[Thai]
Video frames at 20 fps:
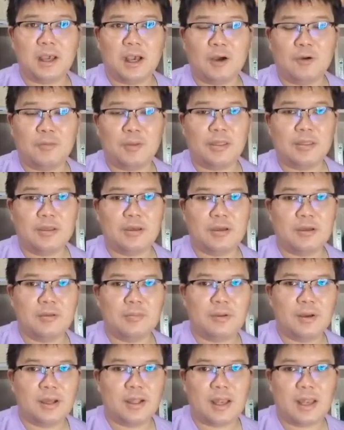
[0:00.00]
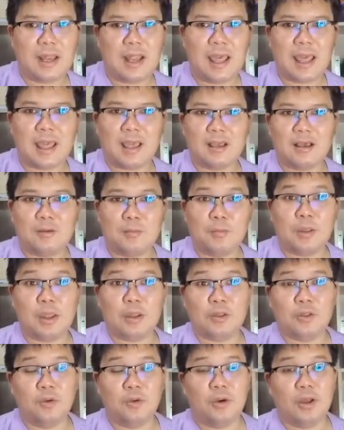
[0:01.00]
เข้าไปซื้อเพื่อแลกกับ
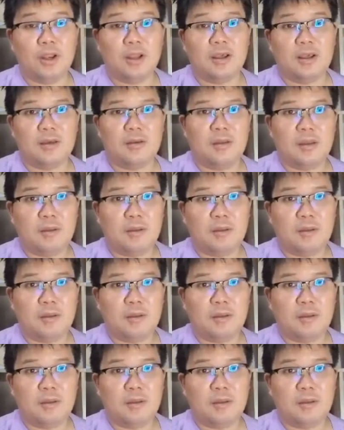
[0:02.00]
อีกตัวหนึ่ง